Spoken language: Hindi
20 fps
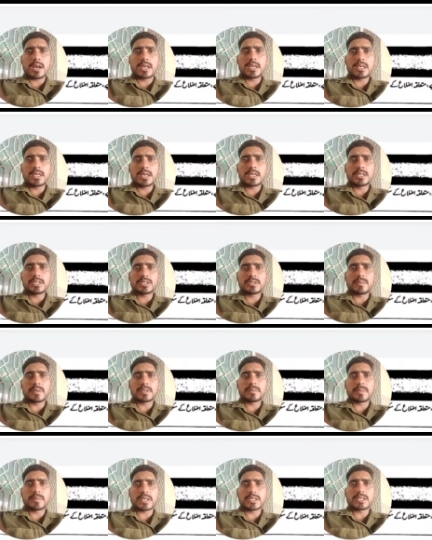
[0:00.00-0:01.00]
आई हैं
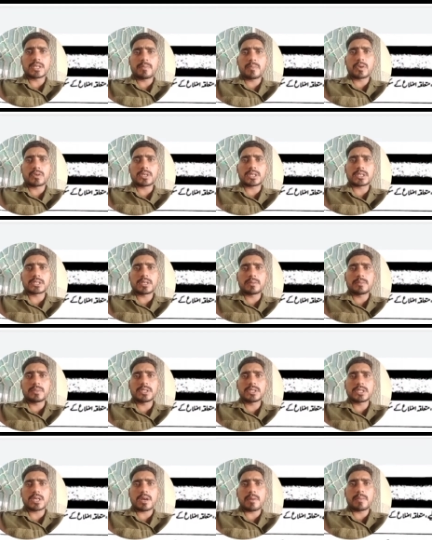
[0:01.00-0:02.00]
जिसमें स्पेशल प्रोटेक्शन
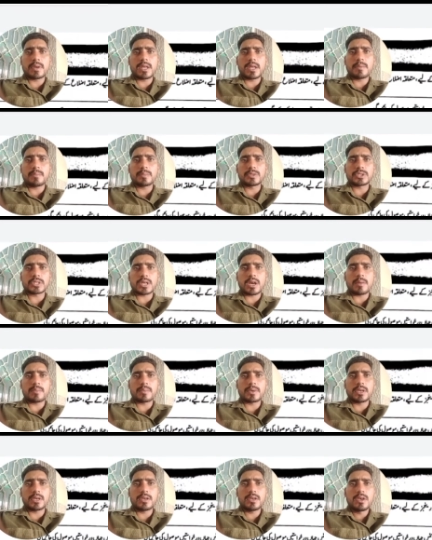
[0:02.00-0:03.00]
भी शामिल है पंजाब
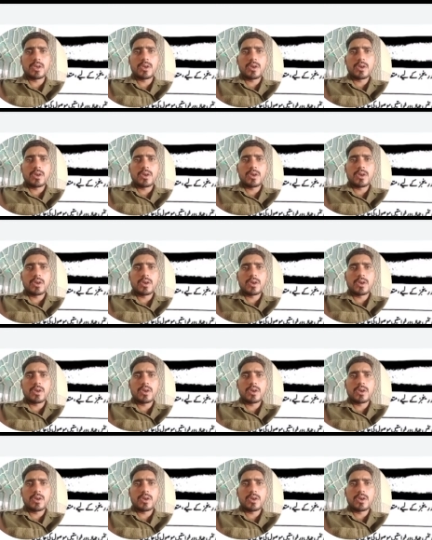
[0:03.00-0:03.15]
की